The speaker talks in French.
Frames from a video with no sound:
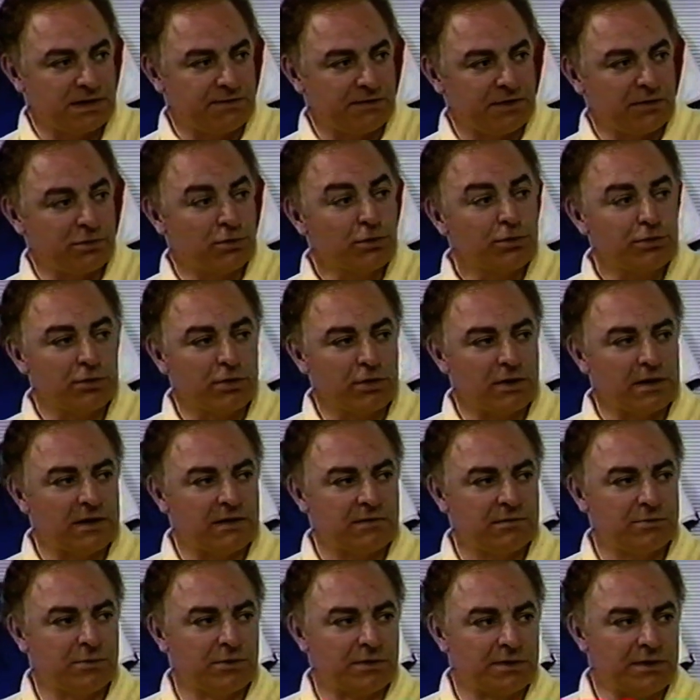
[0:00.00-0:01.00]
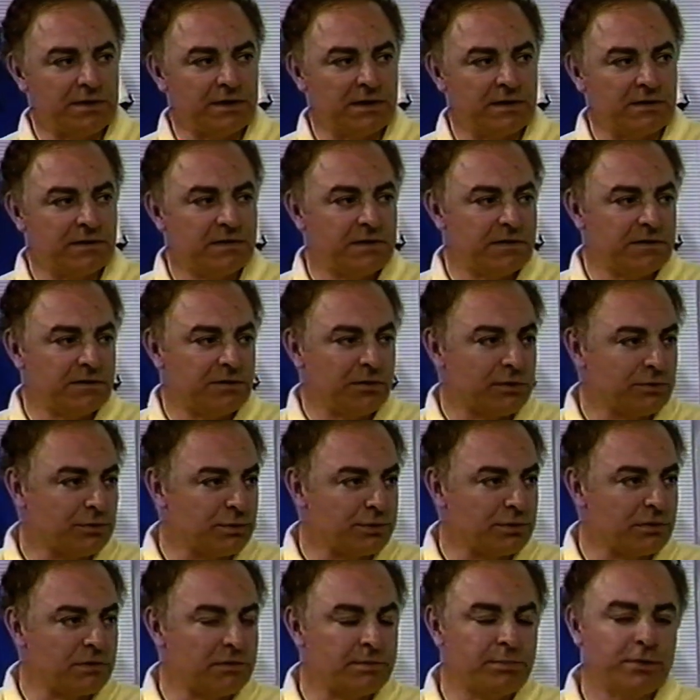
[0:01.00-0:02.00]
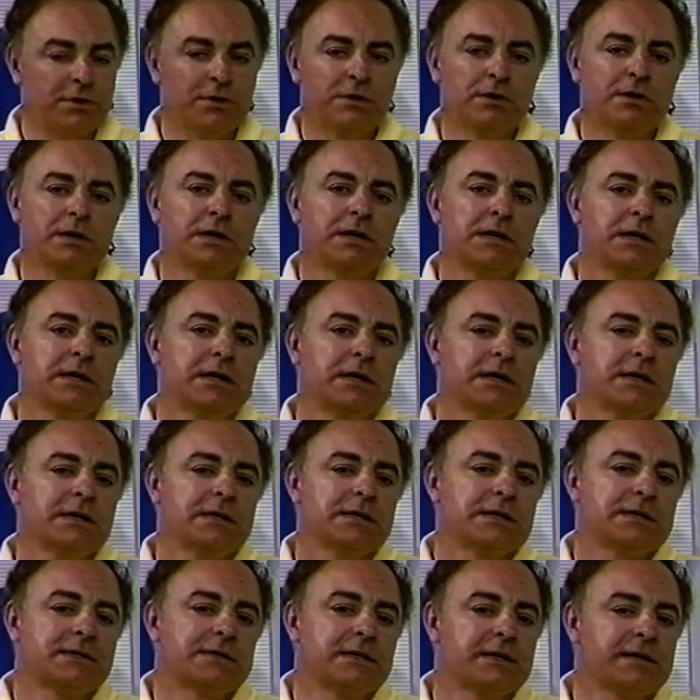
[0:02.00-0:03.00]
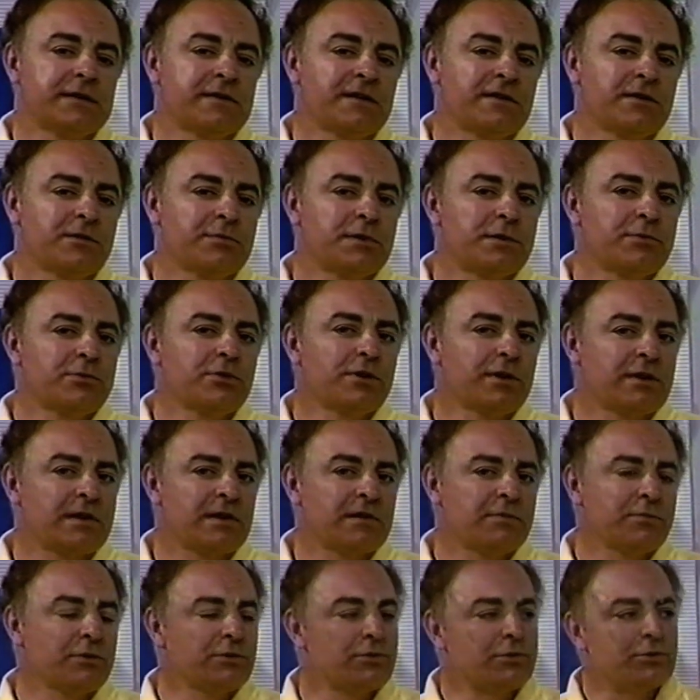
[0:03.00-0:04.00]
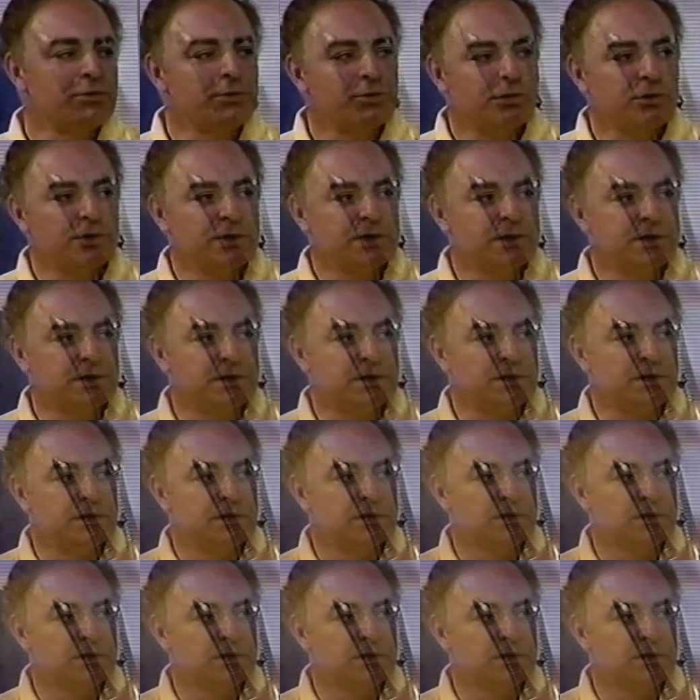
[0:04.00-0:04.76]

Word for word: avec d'autres classements qui existent dans d'autres sports, c'est que c'est en même temps un classement de notoriété,